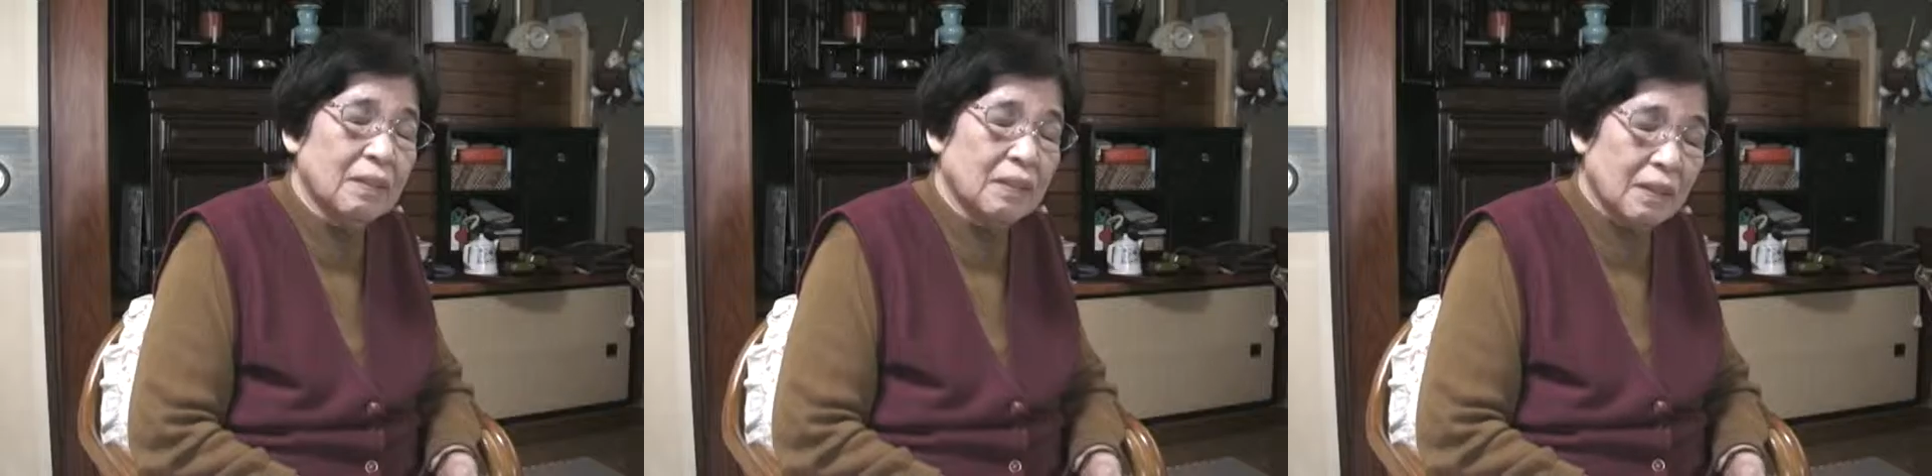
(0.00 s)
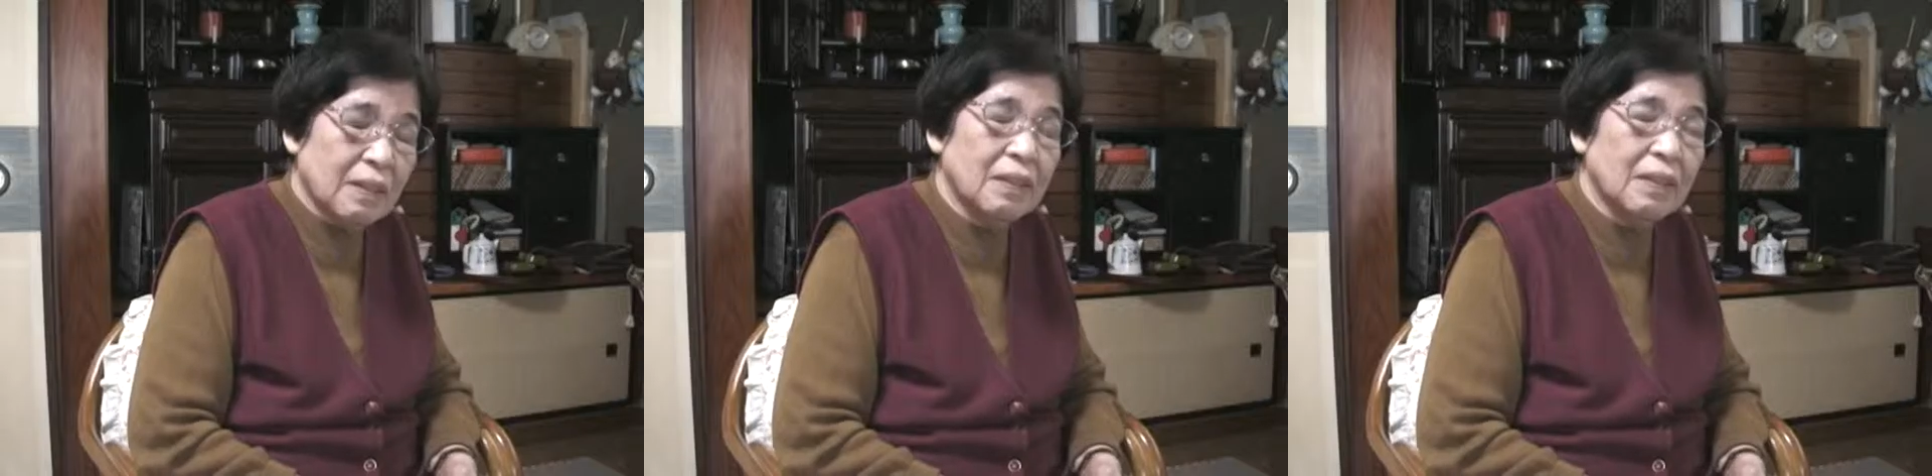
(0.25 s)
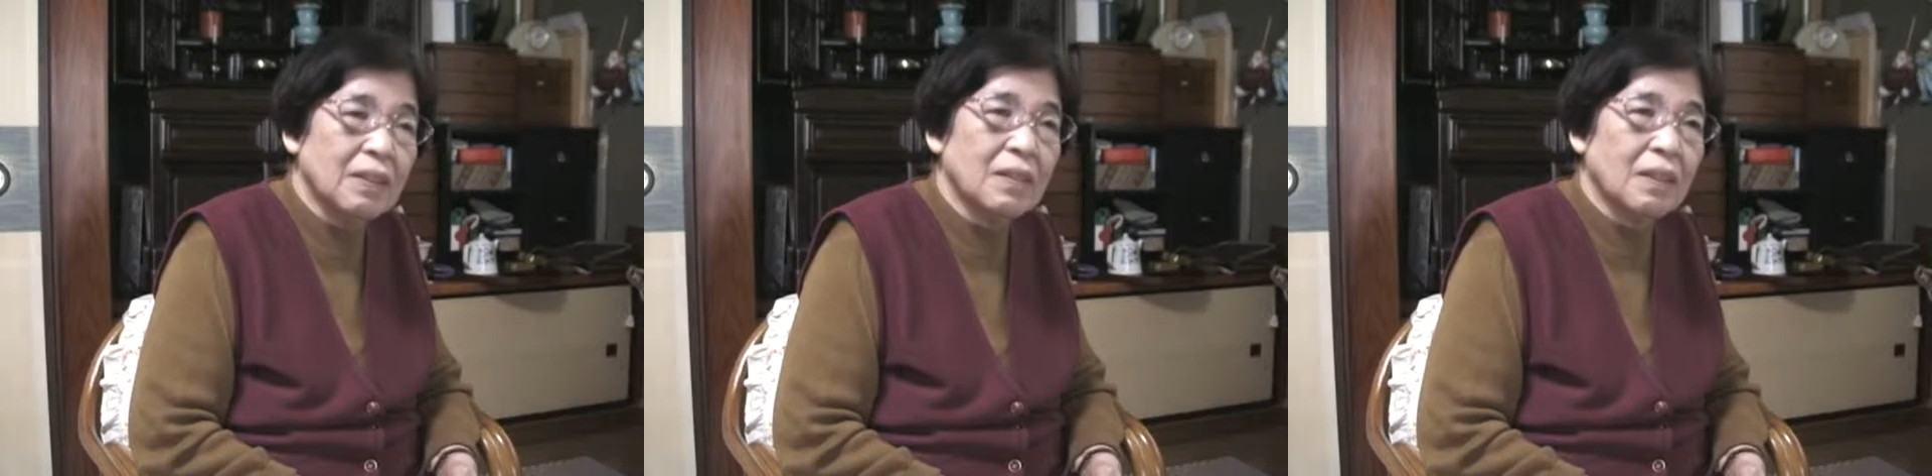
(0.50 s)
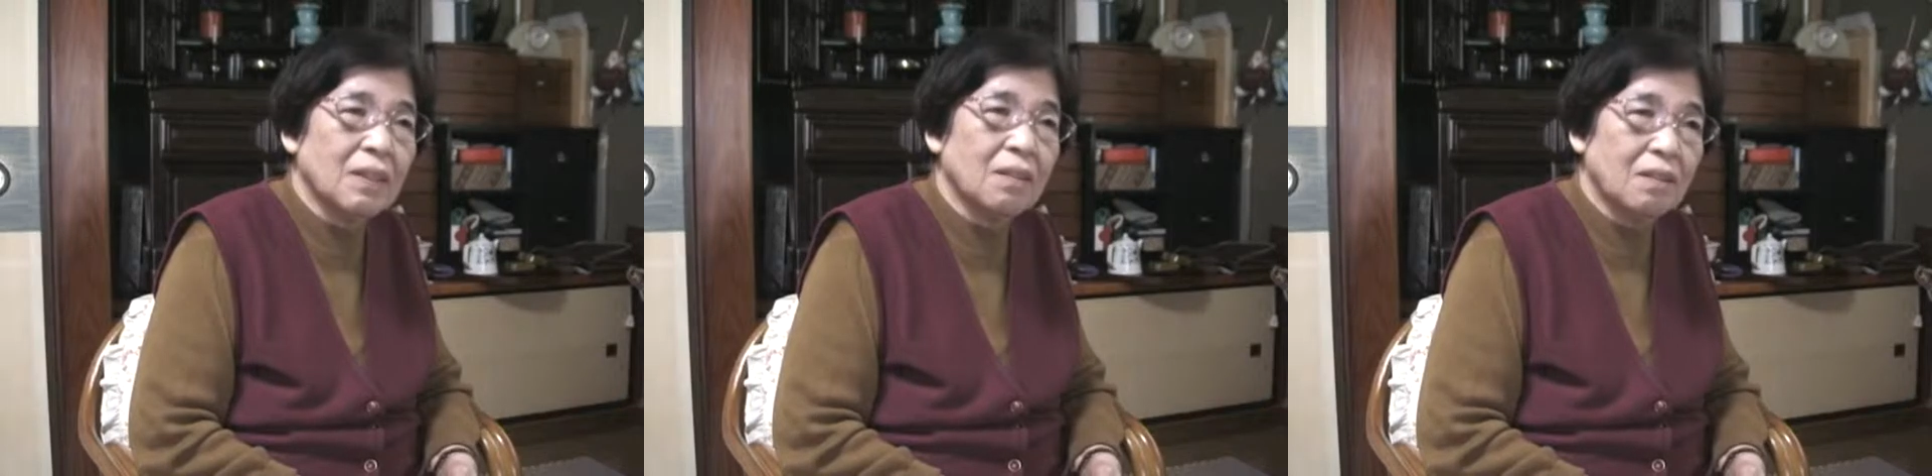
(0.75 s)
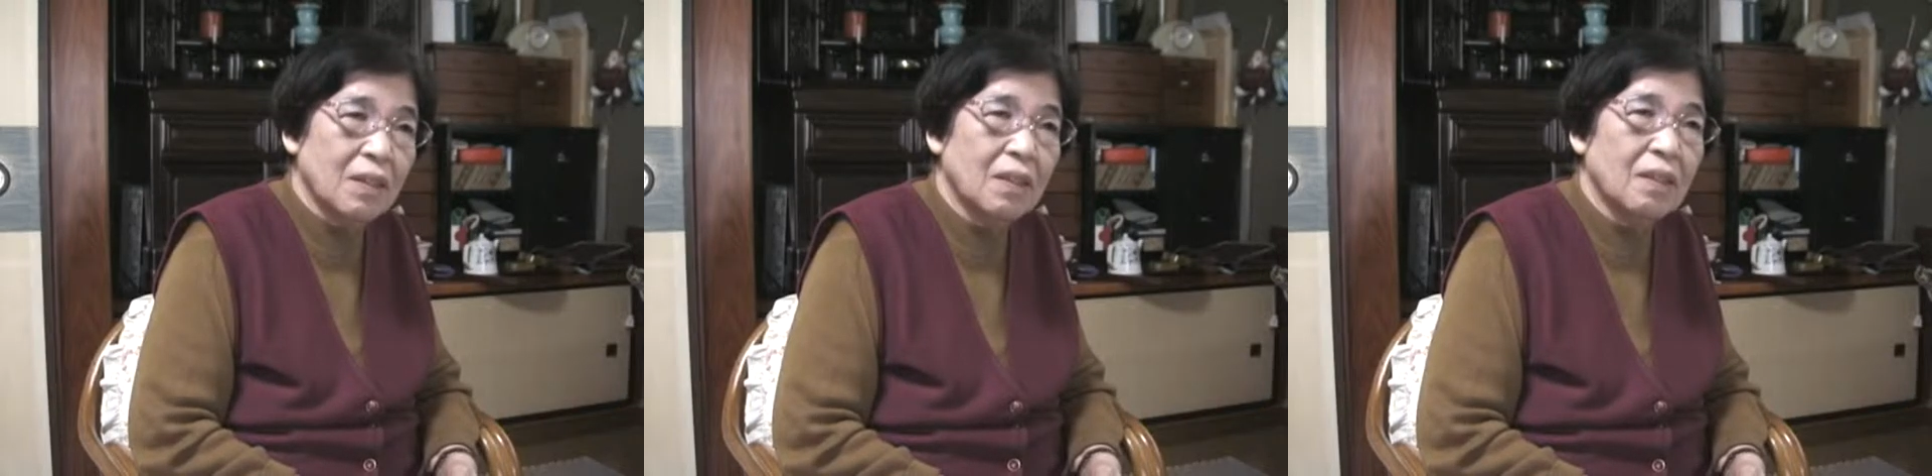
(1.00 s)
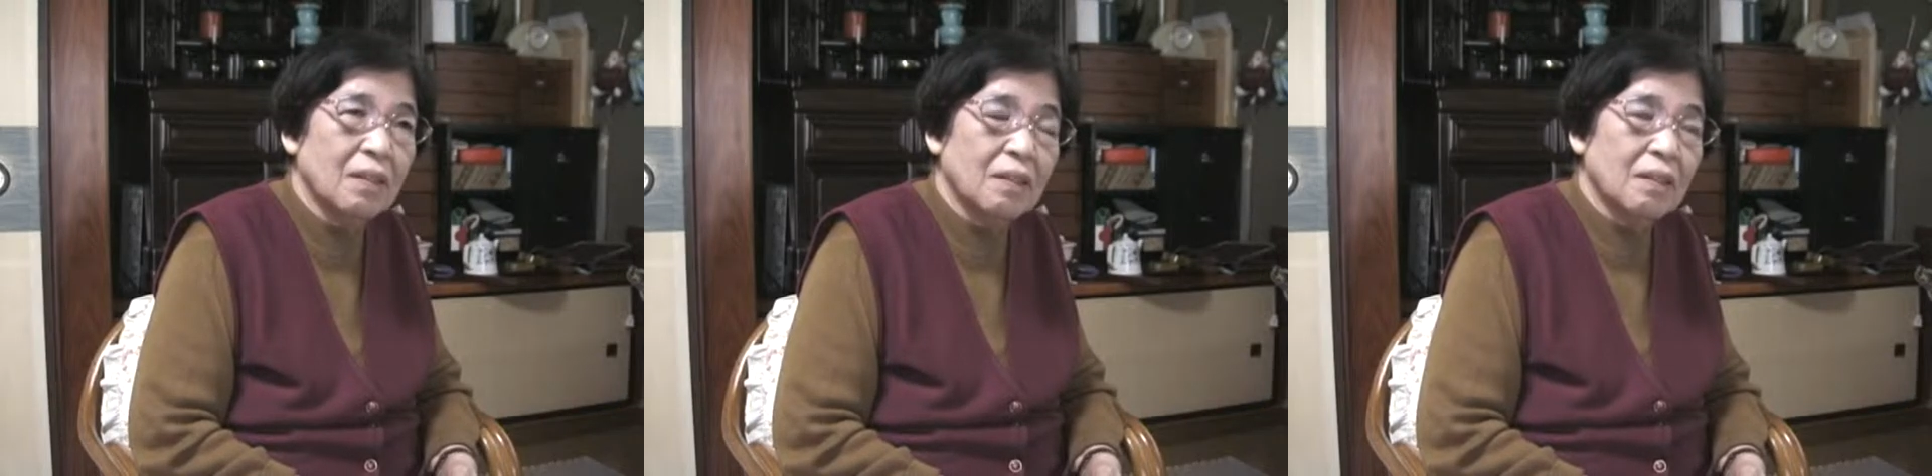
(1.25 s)
大変でしたけどね
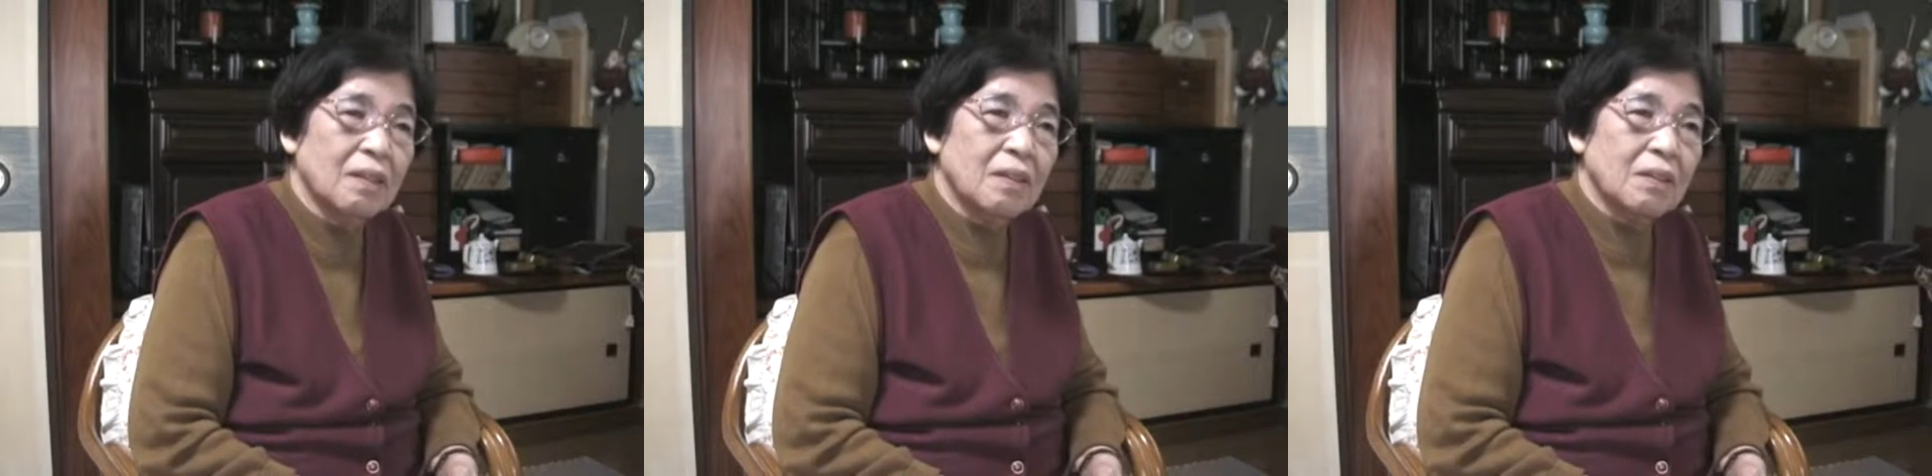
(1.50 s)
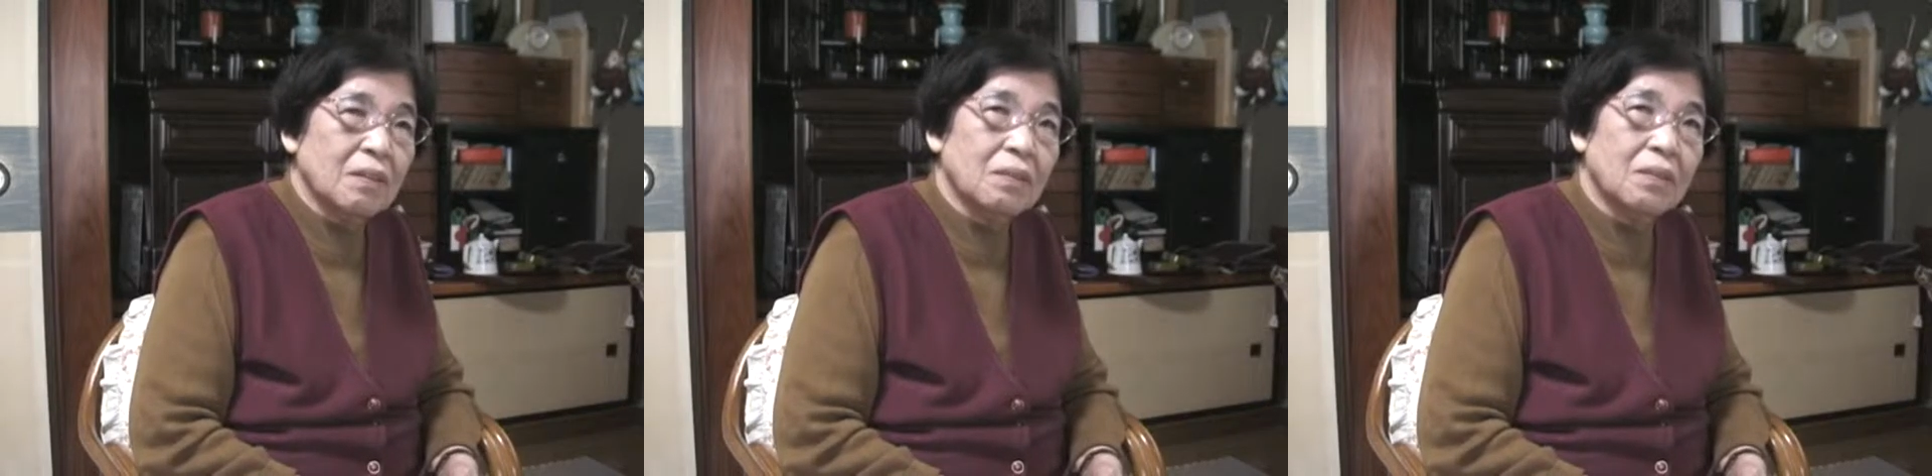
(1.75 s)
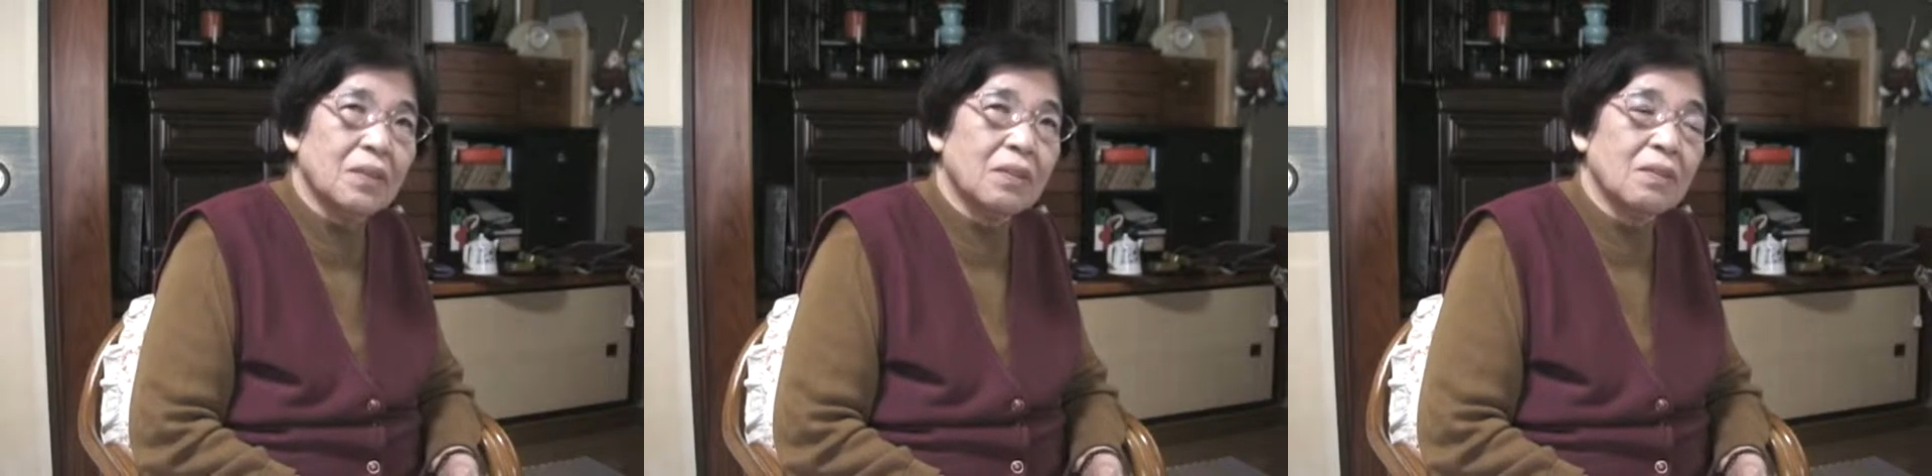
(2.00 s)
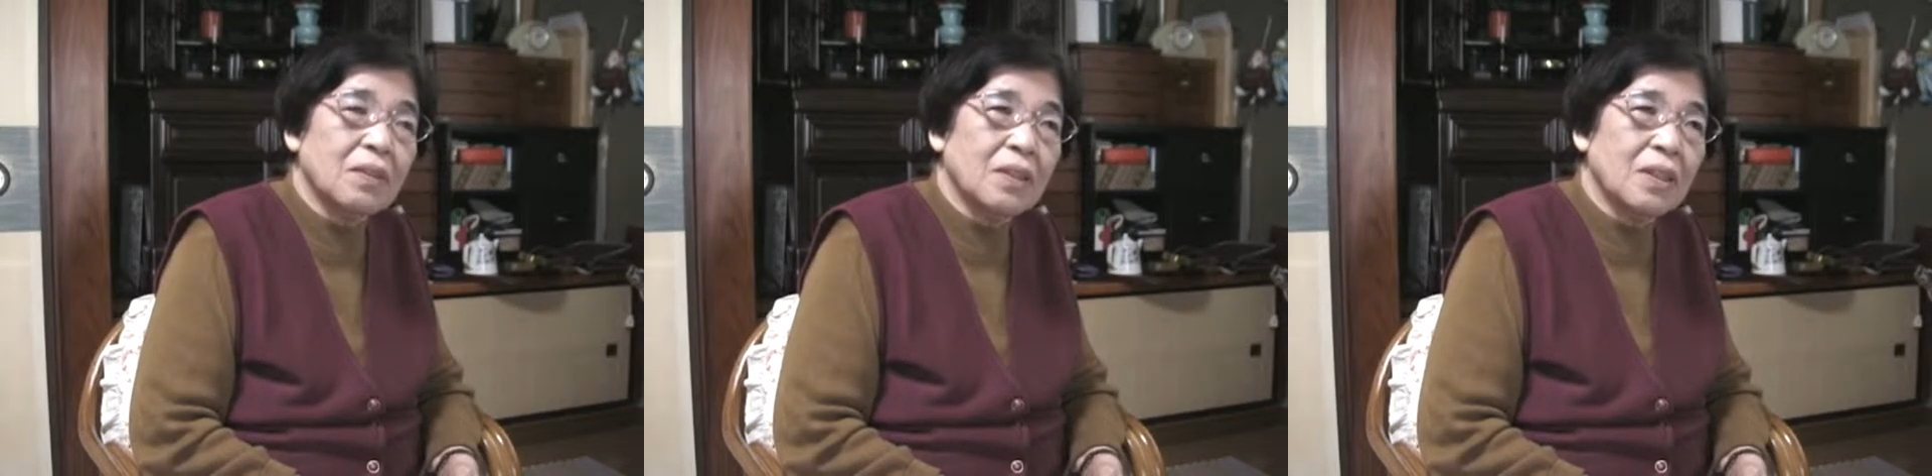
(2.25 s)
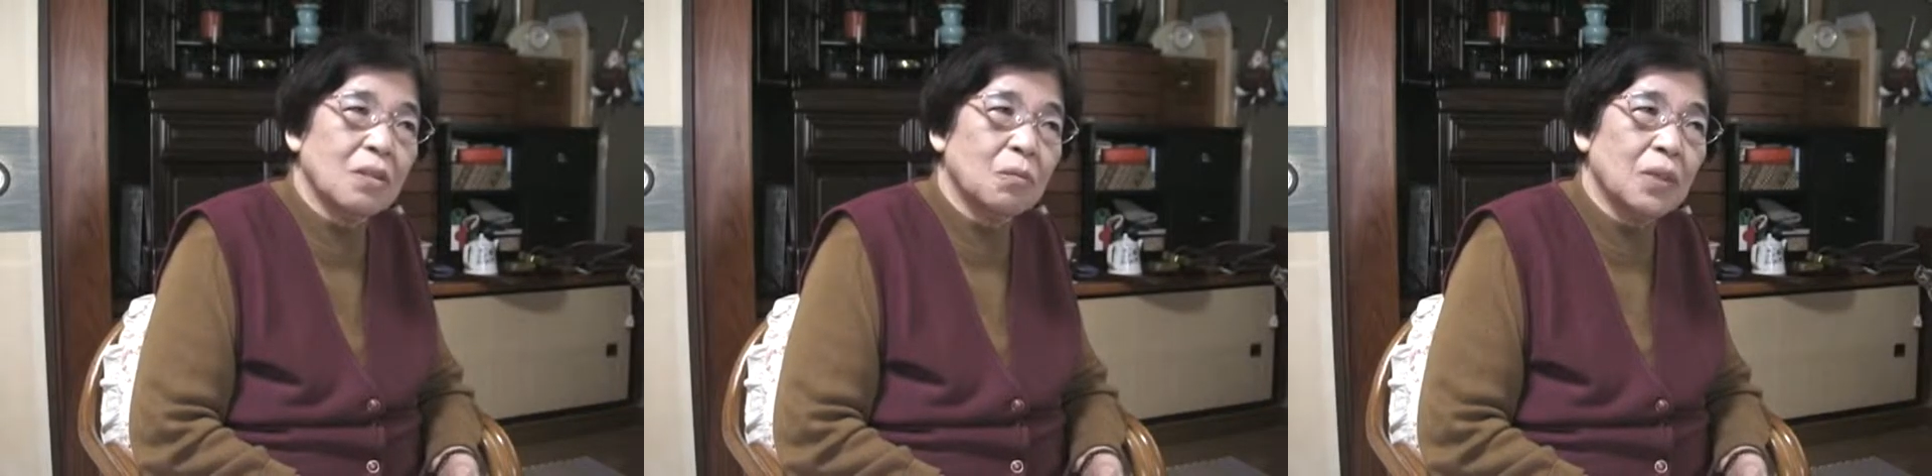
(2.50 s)
そうこうしてる間に、